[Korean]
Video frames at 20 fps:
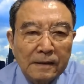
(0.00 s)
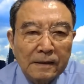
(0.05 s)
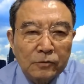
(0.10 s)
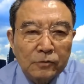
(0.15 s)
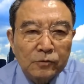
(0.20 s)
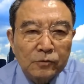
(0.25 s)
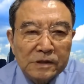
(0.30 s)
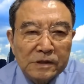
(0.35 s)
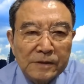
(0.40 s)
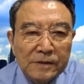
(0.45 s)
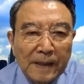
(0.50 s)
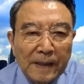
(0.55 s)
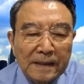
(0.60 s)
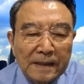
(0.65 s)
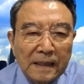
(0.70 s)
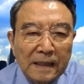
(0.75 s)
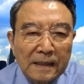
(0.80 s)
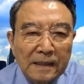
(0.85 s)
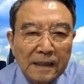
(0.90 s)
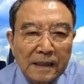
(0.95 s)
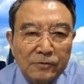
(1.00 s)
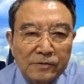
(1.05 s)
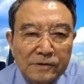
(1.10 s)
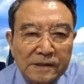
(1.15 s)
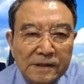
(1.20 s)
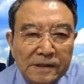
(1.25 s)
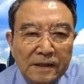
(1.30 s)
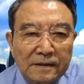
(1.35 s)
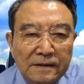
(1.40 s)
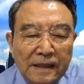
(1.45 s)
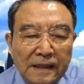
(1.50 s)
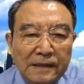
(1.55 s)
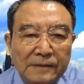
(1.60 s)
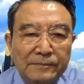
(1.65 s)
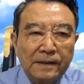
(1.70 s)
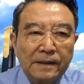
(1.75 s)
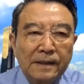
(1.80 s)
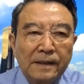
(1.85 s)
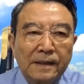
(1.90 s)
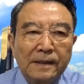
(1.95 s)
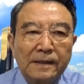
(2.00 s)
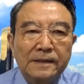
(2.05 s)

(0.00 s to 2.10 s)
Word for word: 눈치 백단이 아니고 천단입니다.